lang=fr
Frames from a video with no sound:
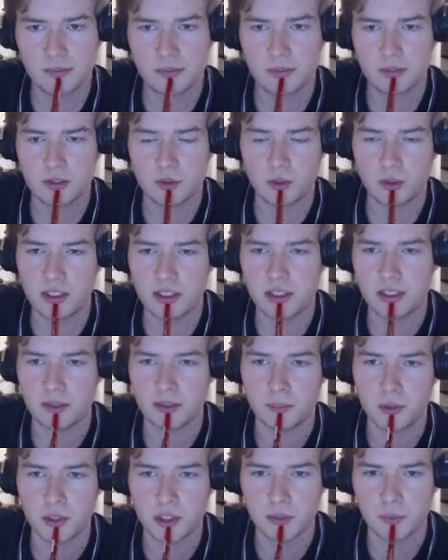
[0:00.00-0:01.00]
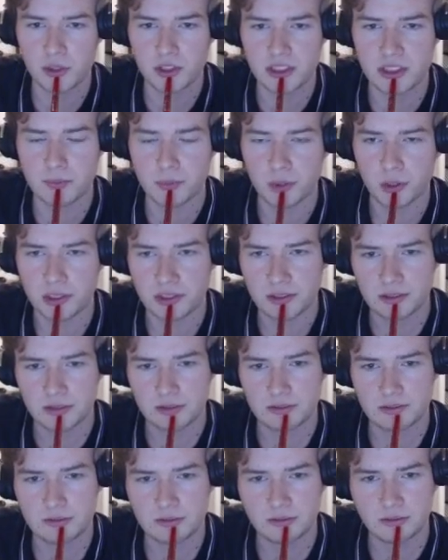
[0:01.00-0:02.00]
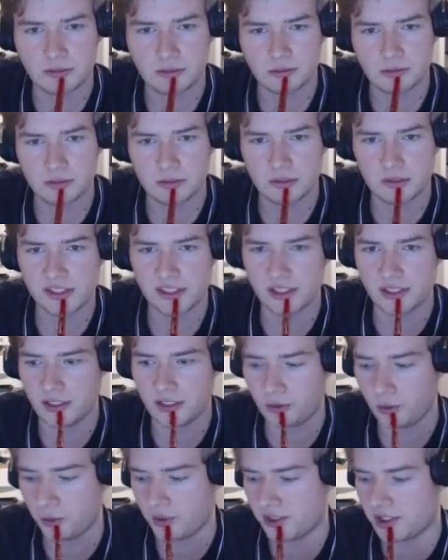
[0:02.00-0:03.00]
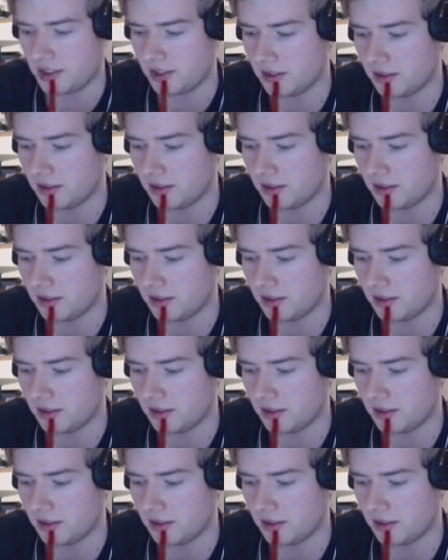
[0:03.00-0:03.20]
que là, il a un Pokémon qui meurt. Hein. C'est garanti.